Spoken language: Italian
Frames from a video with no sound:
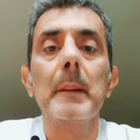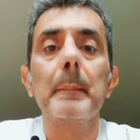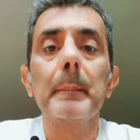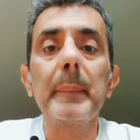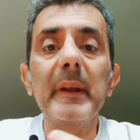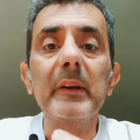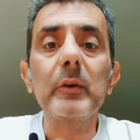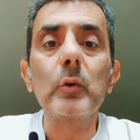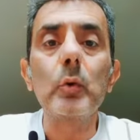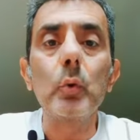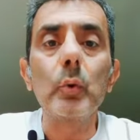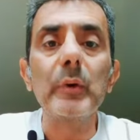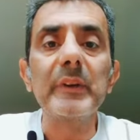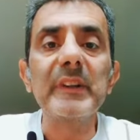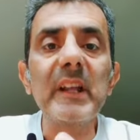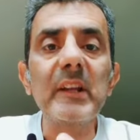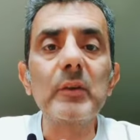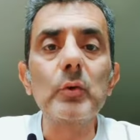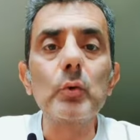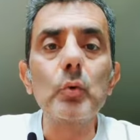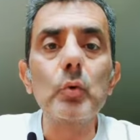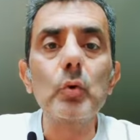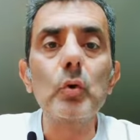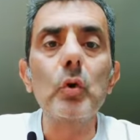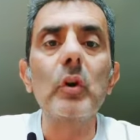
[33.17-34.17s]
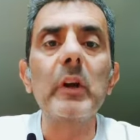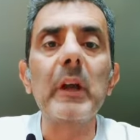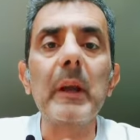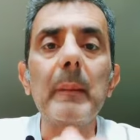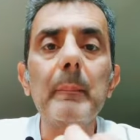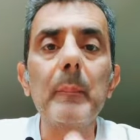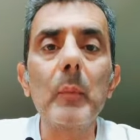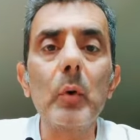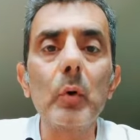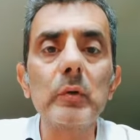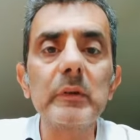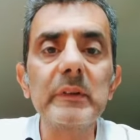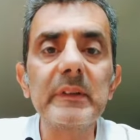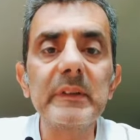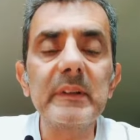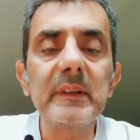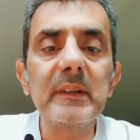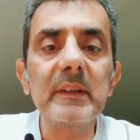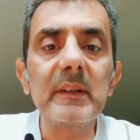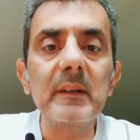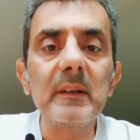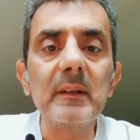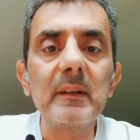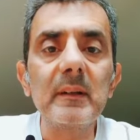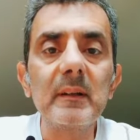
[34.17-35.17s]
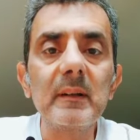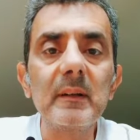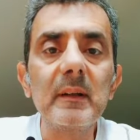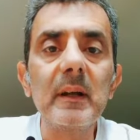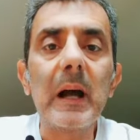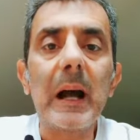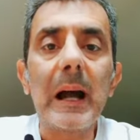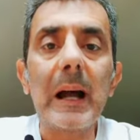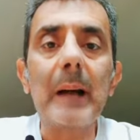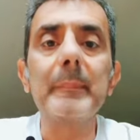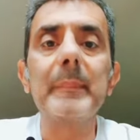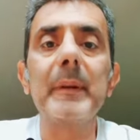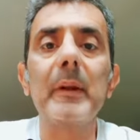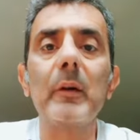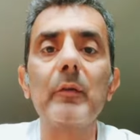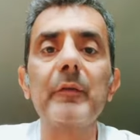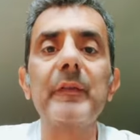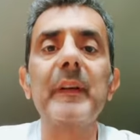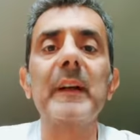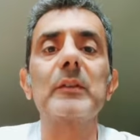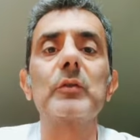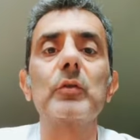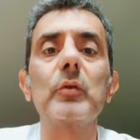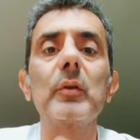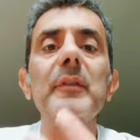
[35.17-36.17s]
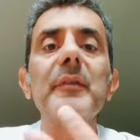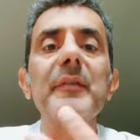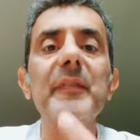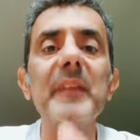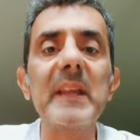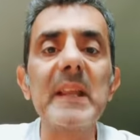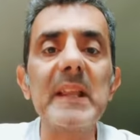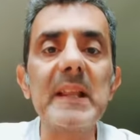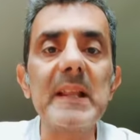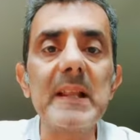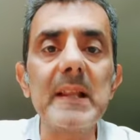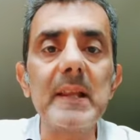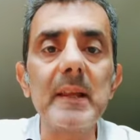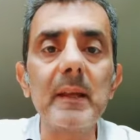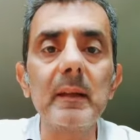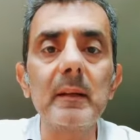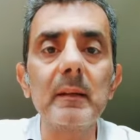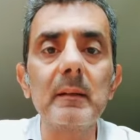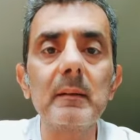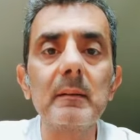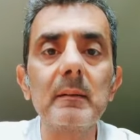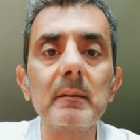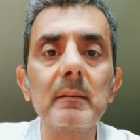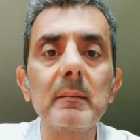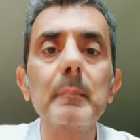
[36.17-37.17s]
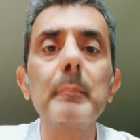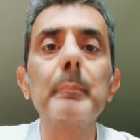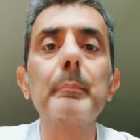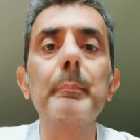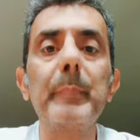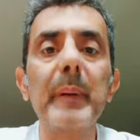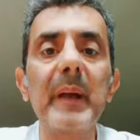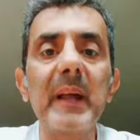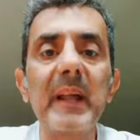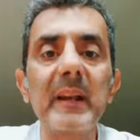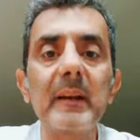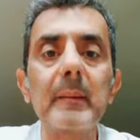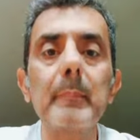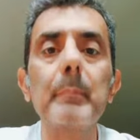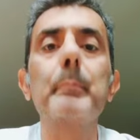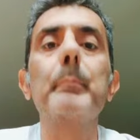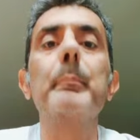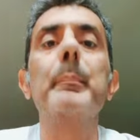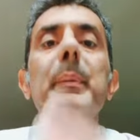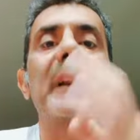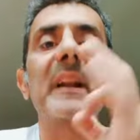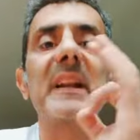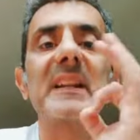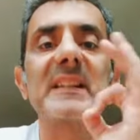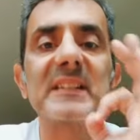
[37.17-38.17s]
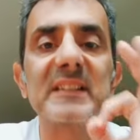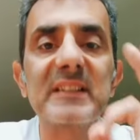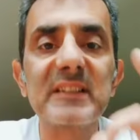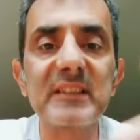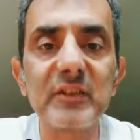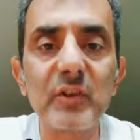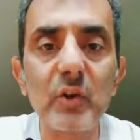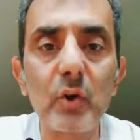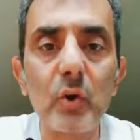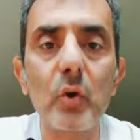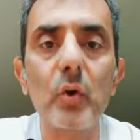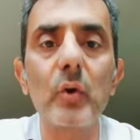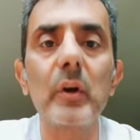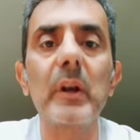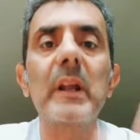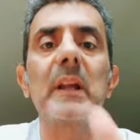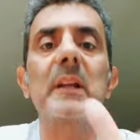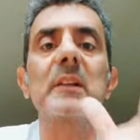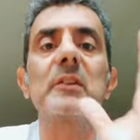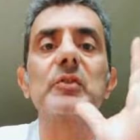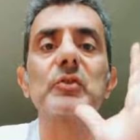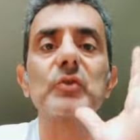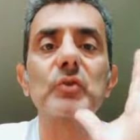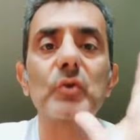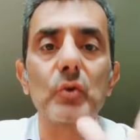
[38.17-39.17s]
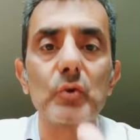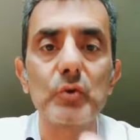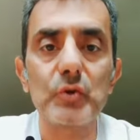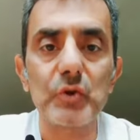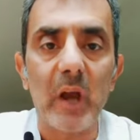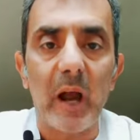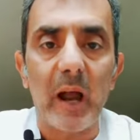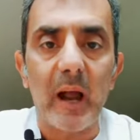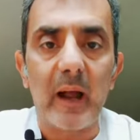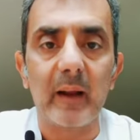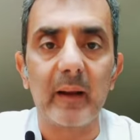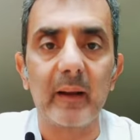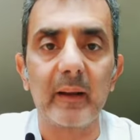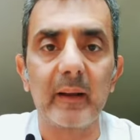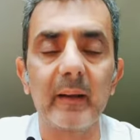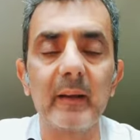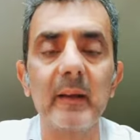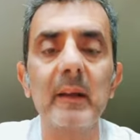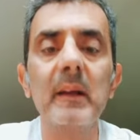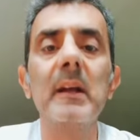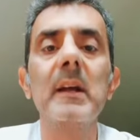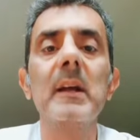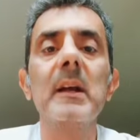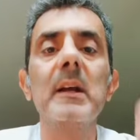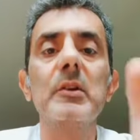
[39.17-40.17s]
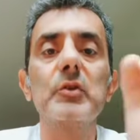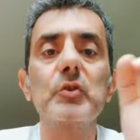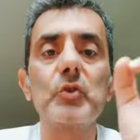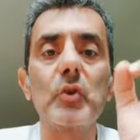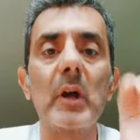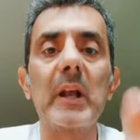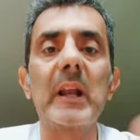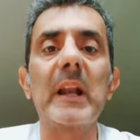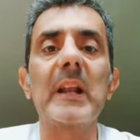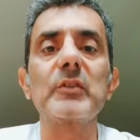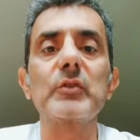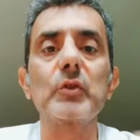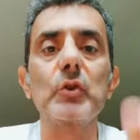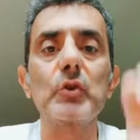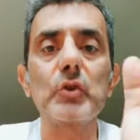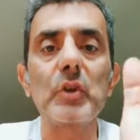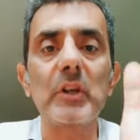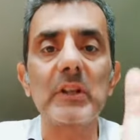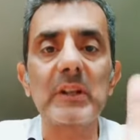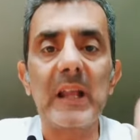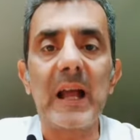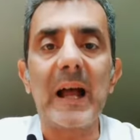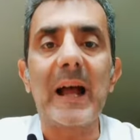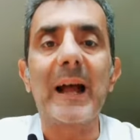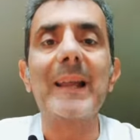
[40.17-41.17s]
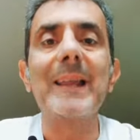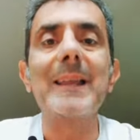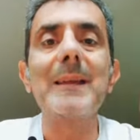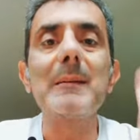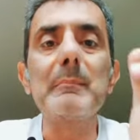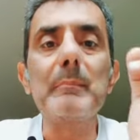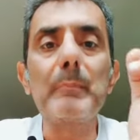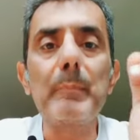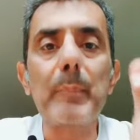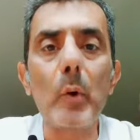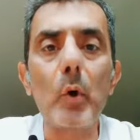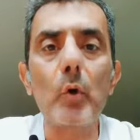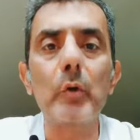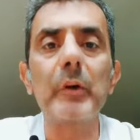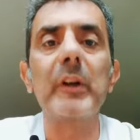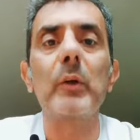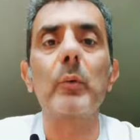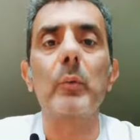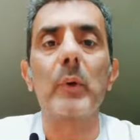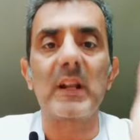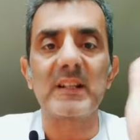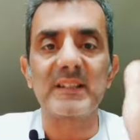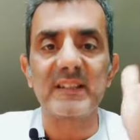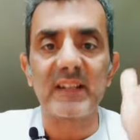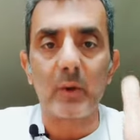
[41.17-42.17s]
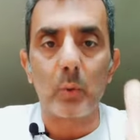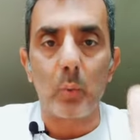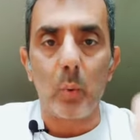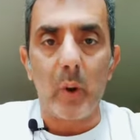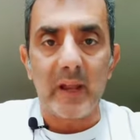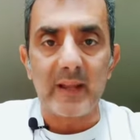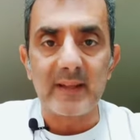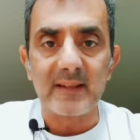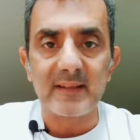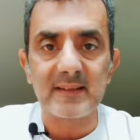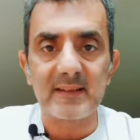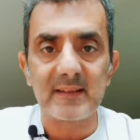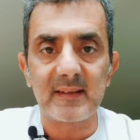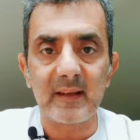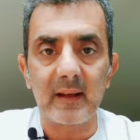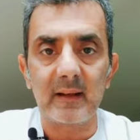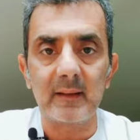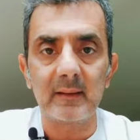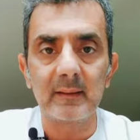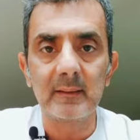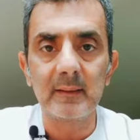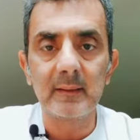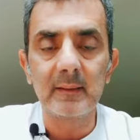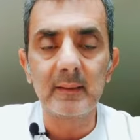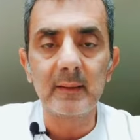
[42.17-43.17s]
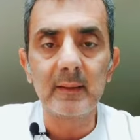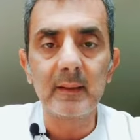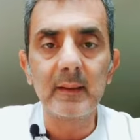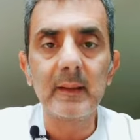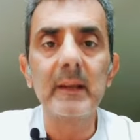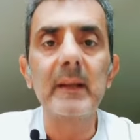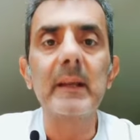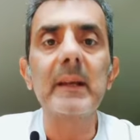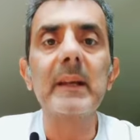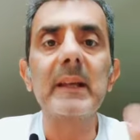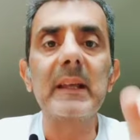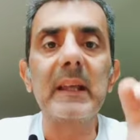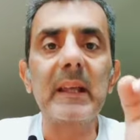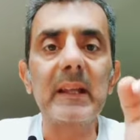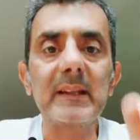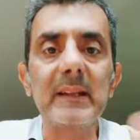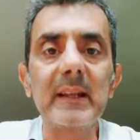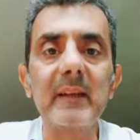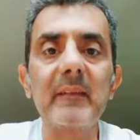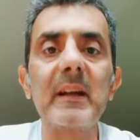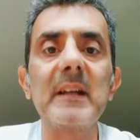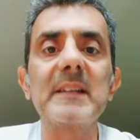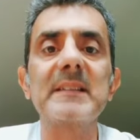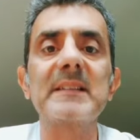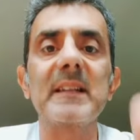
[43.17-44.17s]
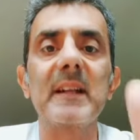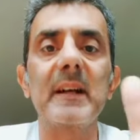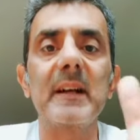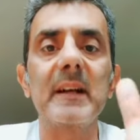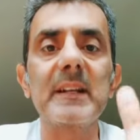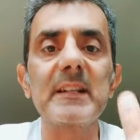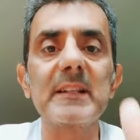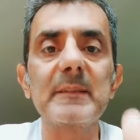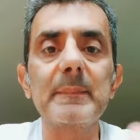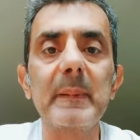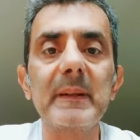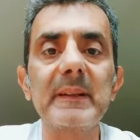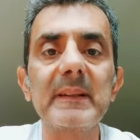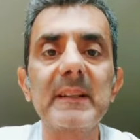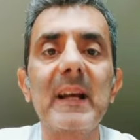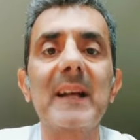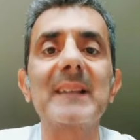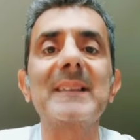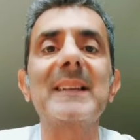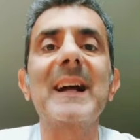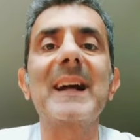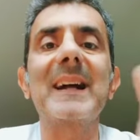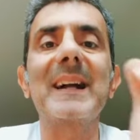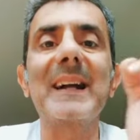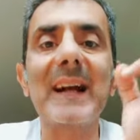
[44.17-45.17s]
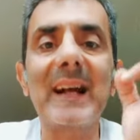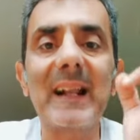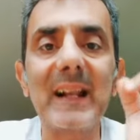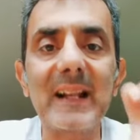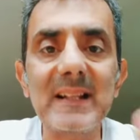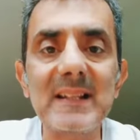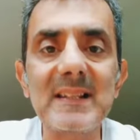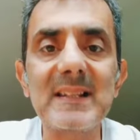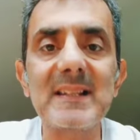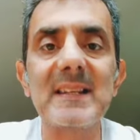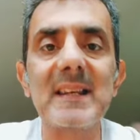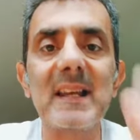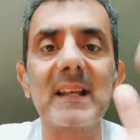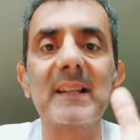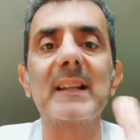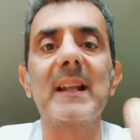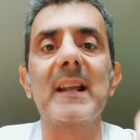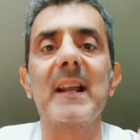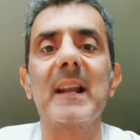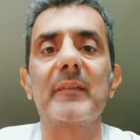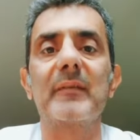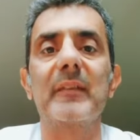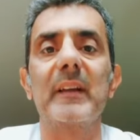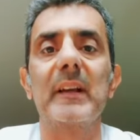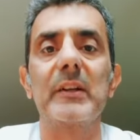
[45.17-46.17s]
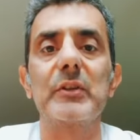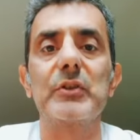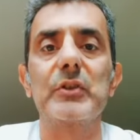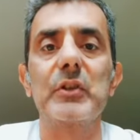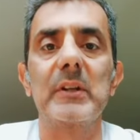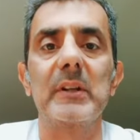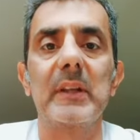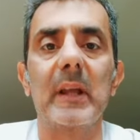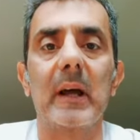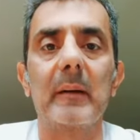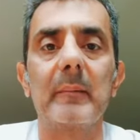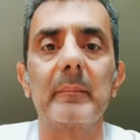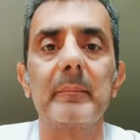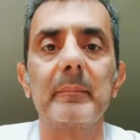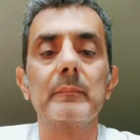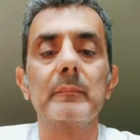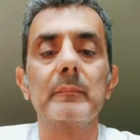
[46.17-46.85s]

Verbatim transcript: Per cui deduco che molti abbiano fatto i figli per pressione sociale, cioè la società impone una sequenza che deve essere rispettata a garanzia della felicità.